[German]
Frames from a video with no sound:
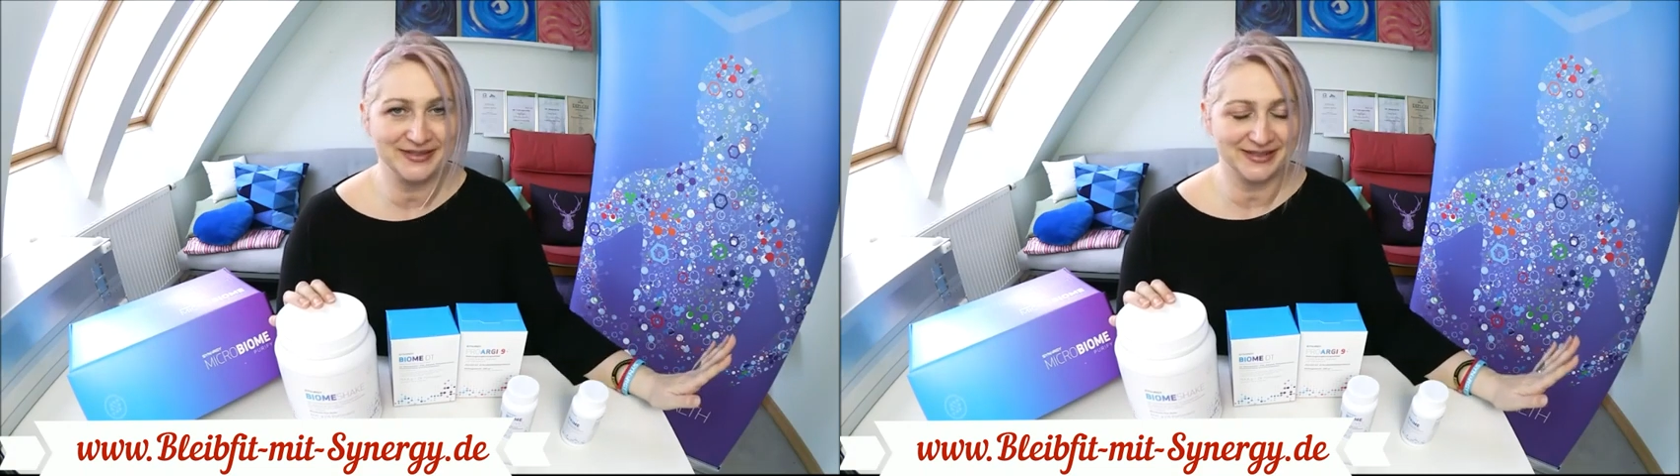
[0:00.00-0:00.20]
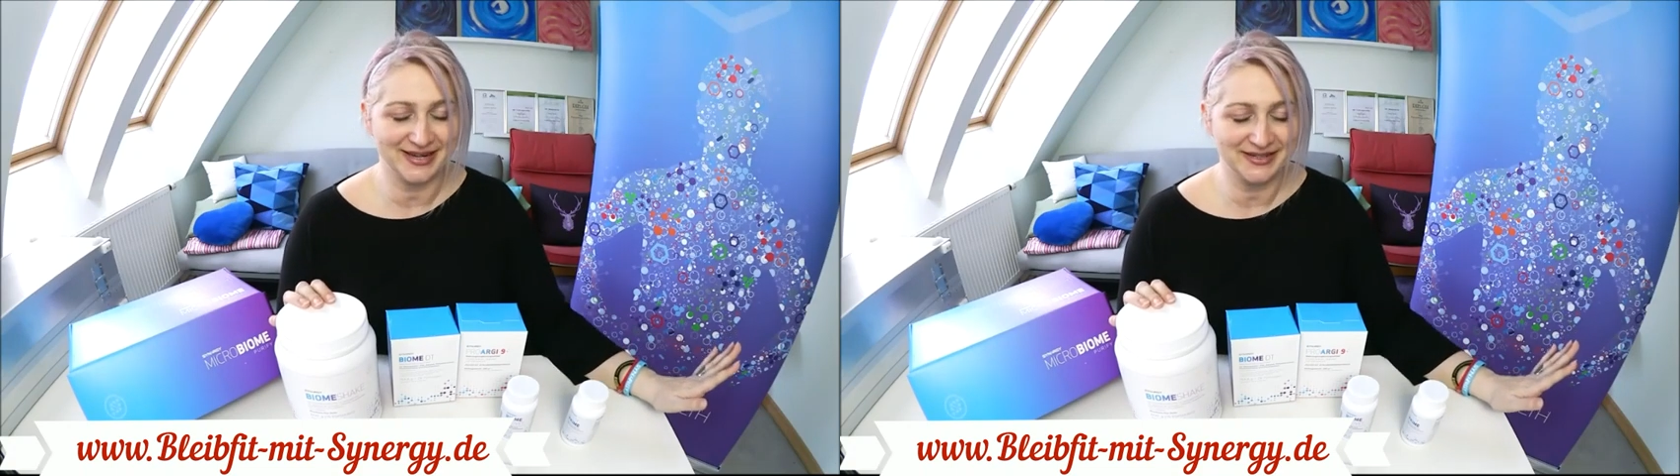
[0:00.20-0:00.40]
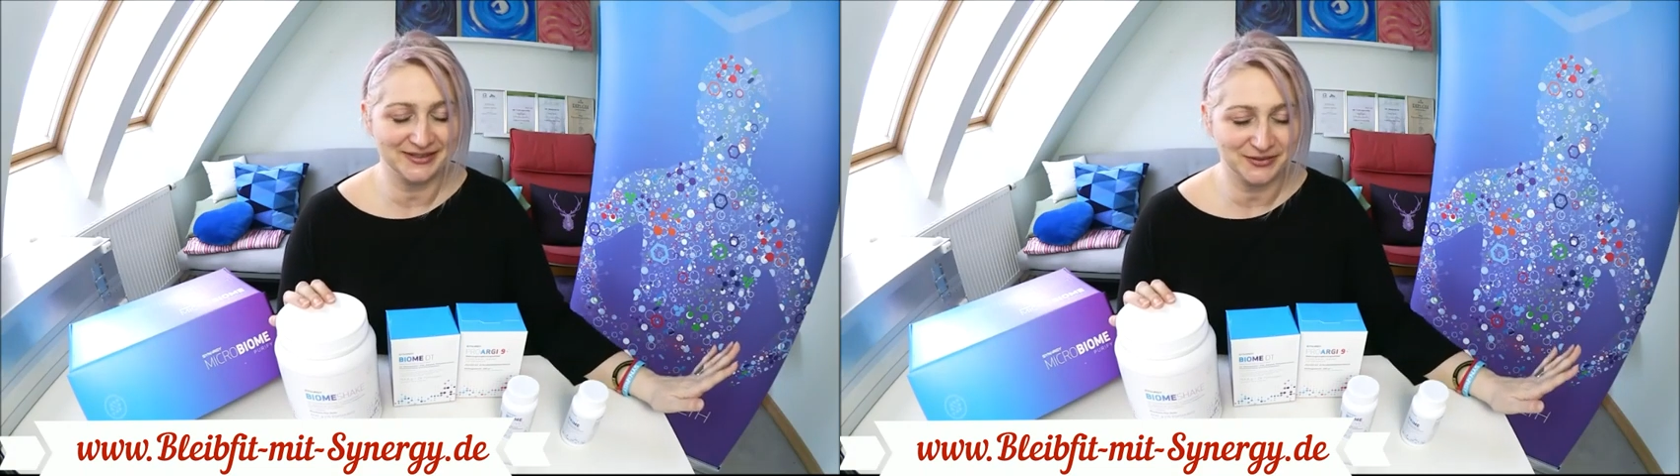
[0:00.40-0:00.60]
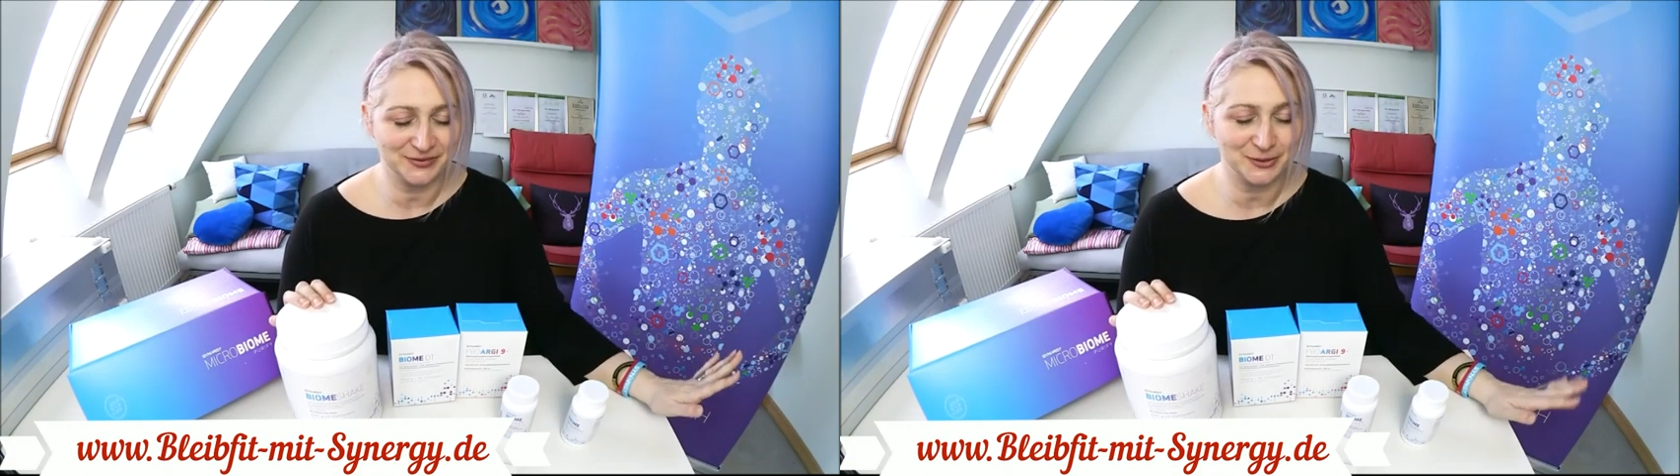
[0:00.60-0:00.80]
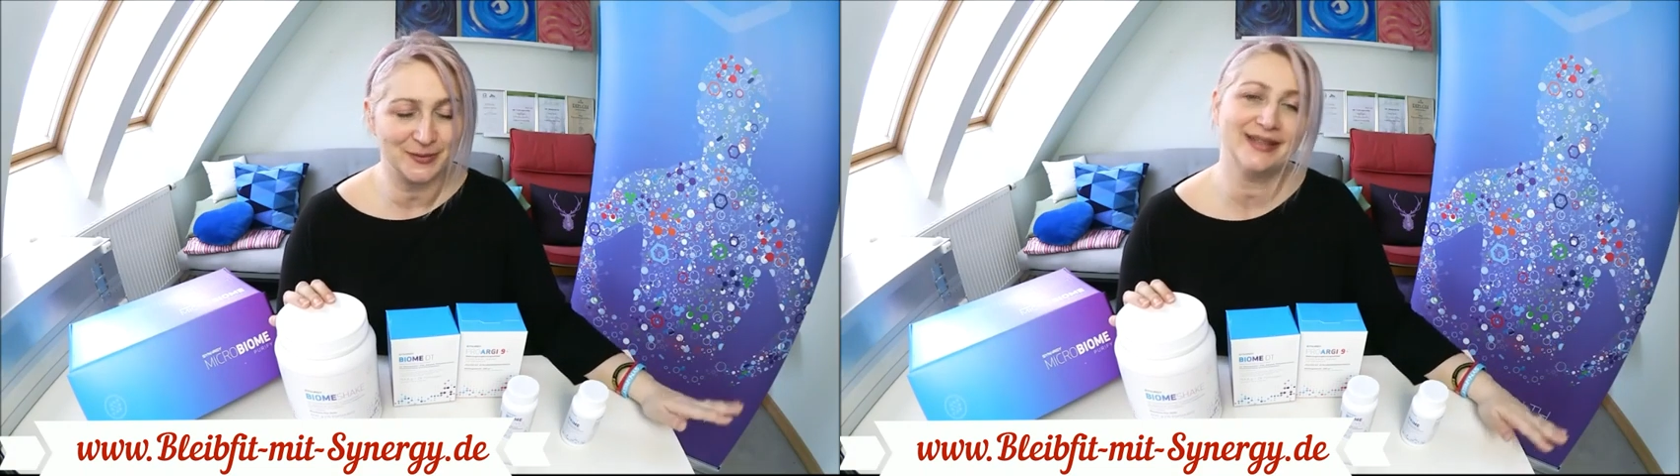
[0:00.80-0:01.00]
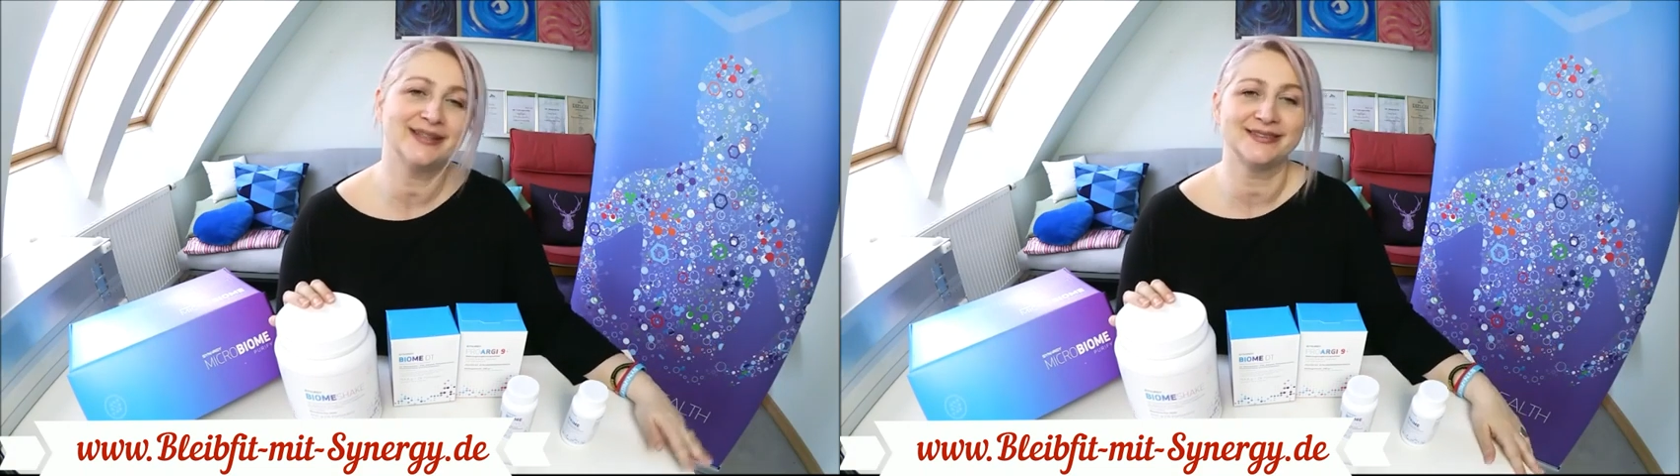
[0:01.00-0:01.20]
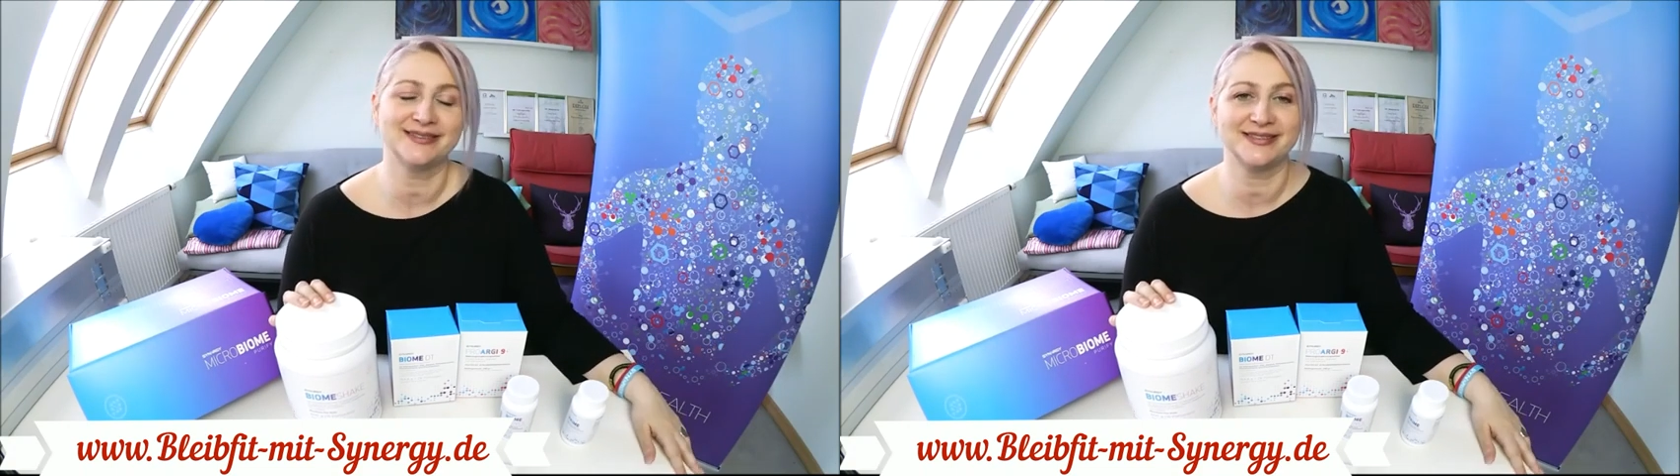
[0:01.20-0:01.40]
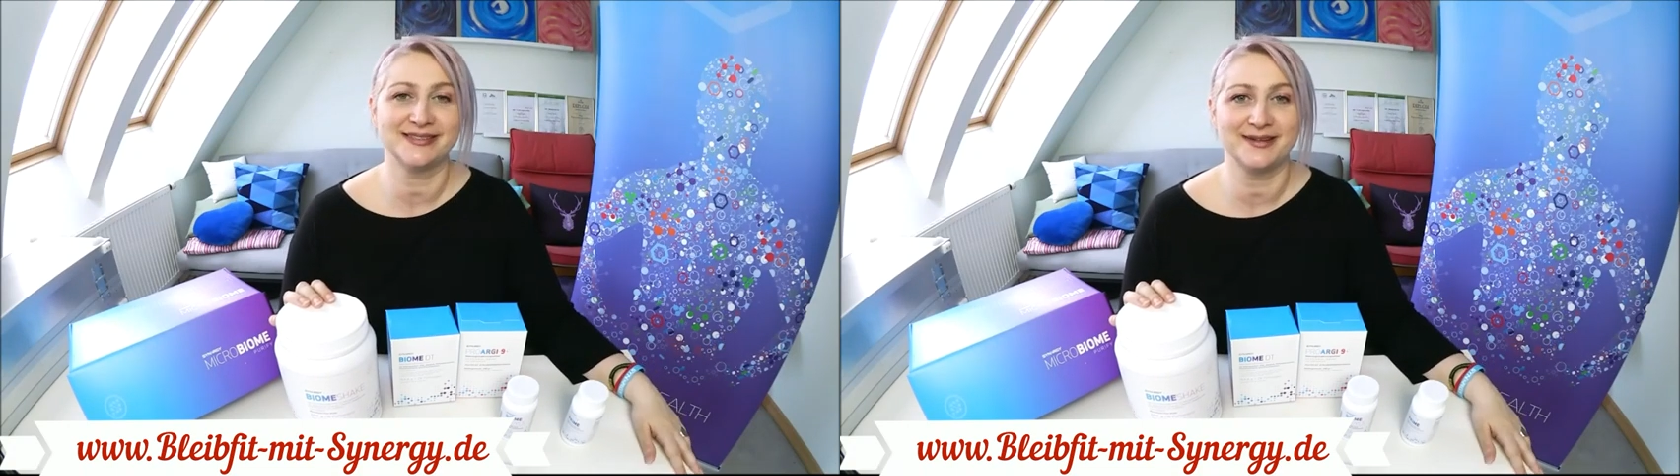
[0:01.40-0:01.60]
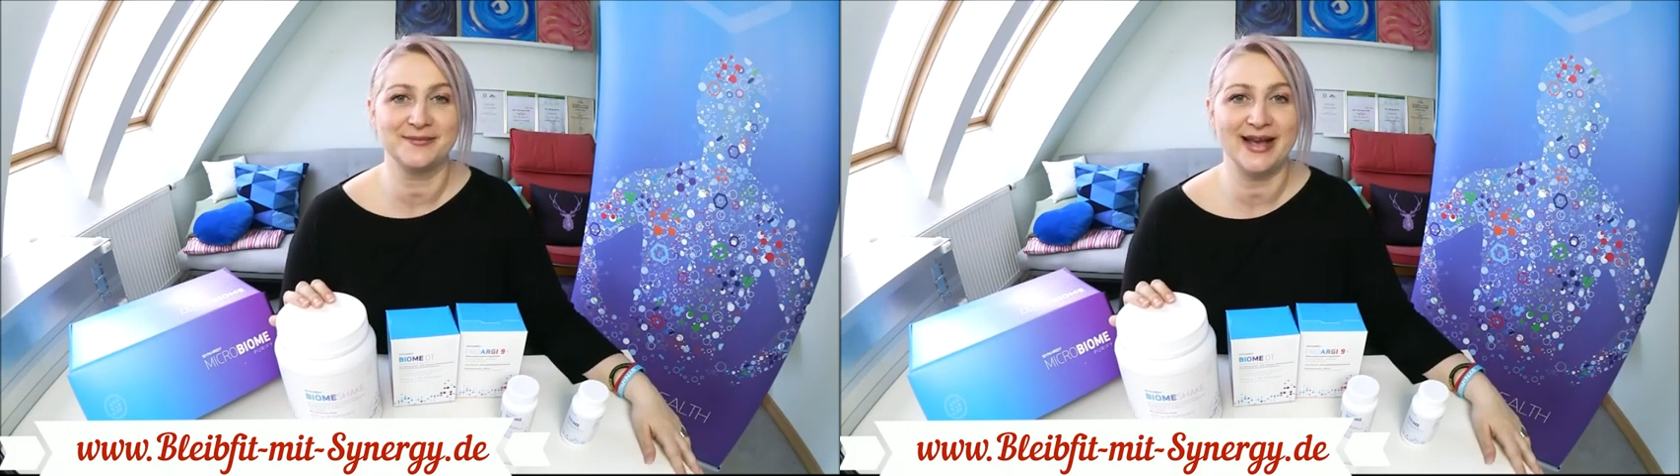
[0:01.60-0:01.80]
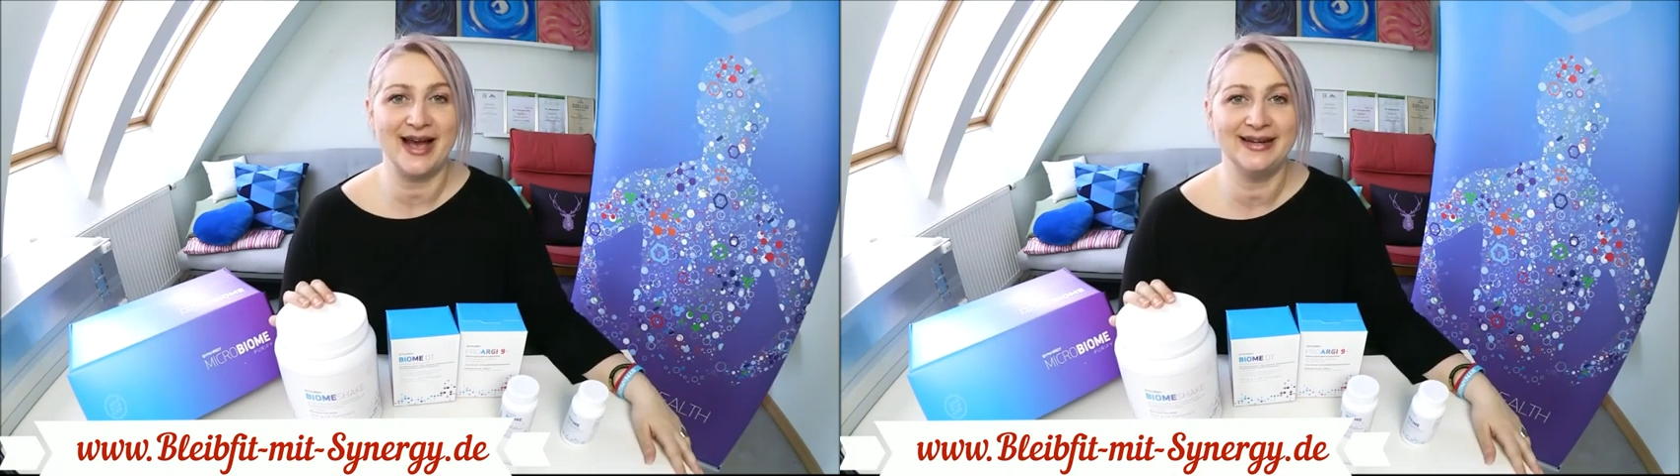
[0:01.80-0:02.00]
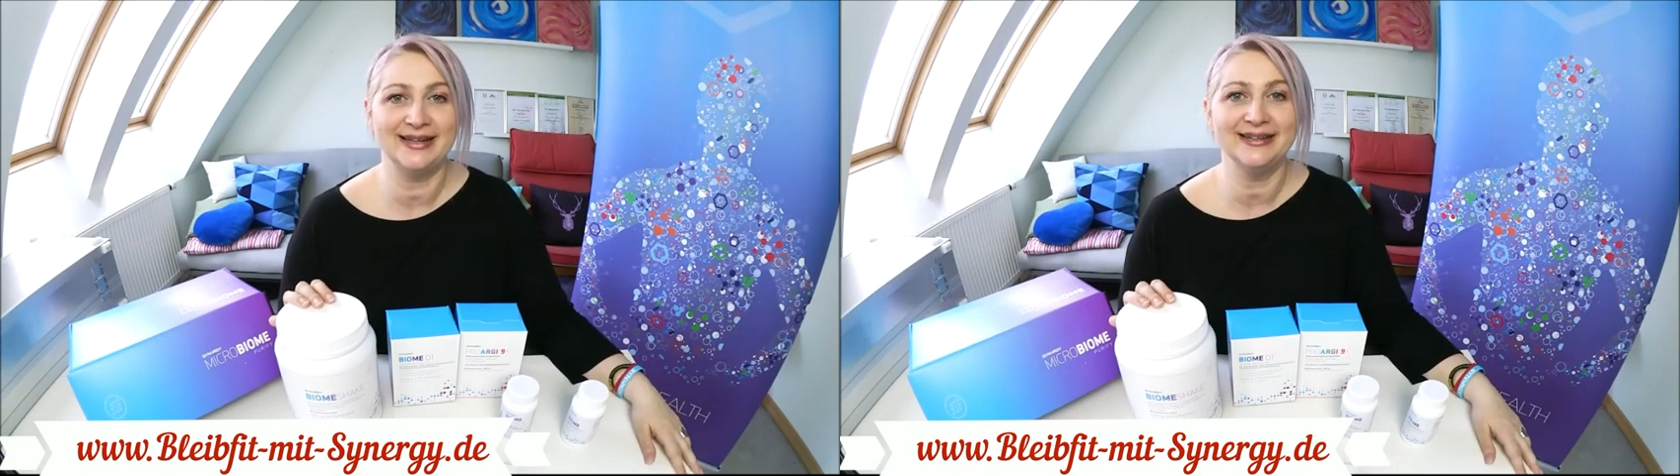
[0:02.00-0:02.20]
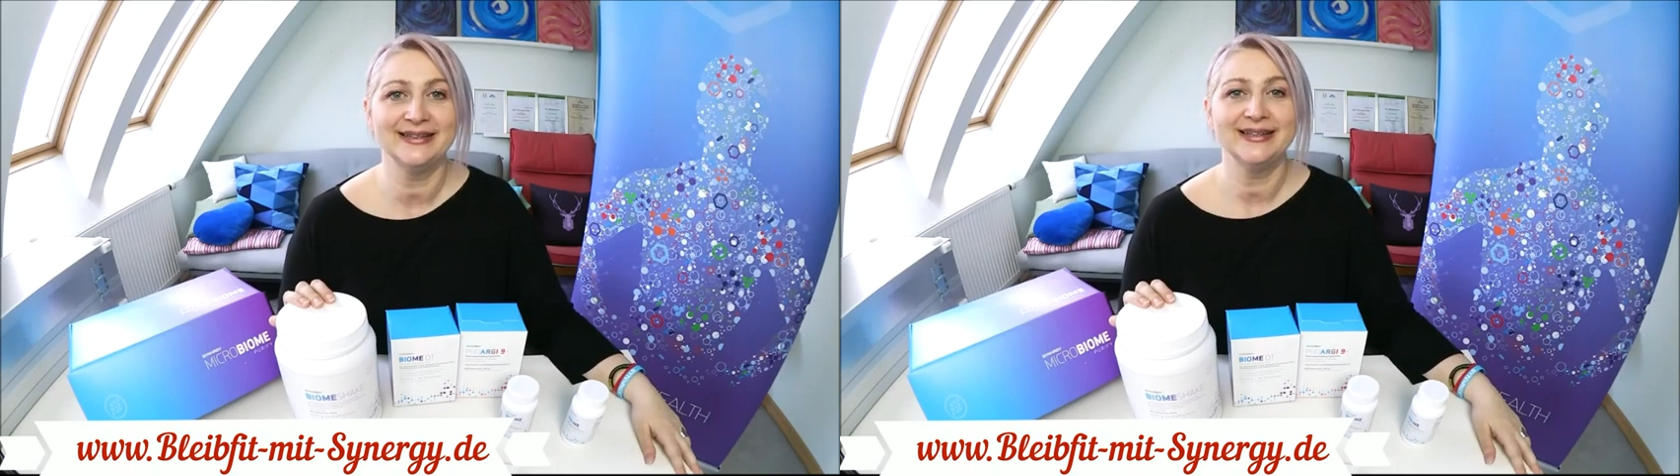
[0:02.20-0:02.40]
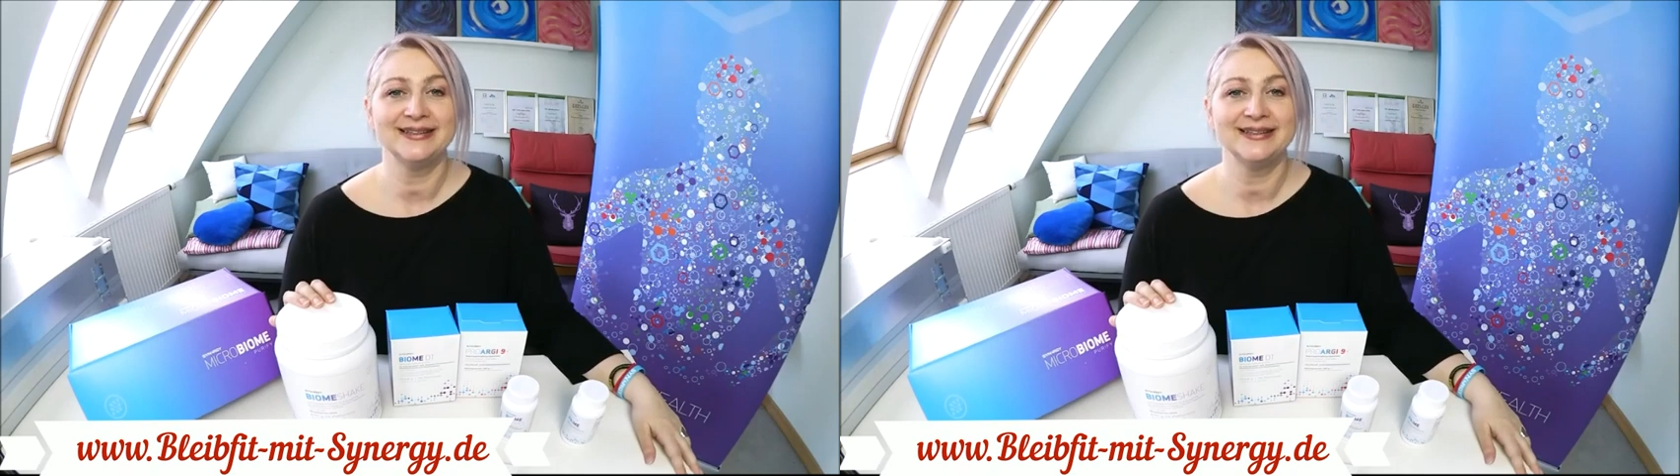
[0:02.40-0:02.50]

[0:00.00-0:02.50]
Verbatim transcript: Also ich kann dir das versprechen, das erzählen mir alle,